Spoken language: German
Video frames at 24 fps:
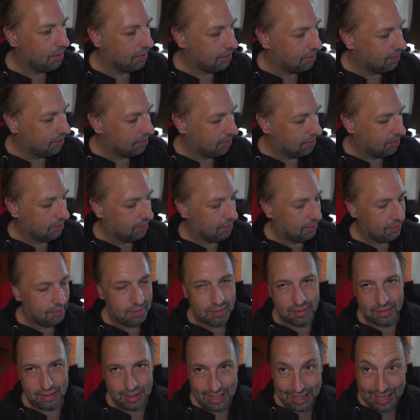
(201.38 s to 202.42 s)
Äh,
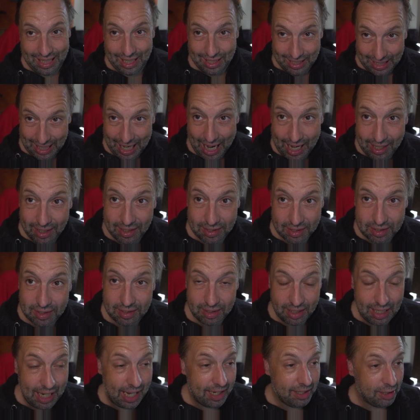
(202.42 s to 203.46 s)
kleines,
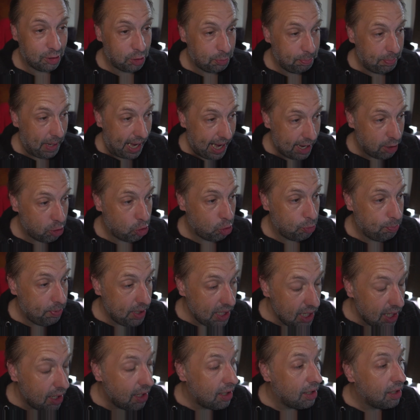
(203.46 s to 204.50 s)
kleines
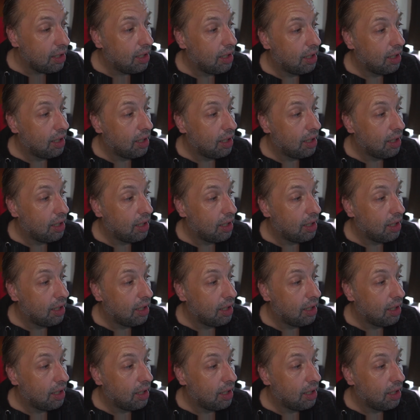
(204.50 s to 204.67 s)
Beispiel.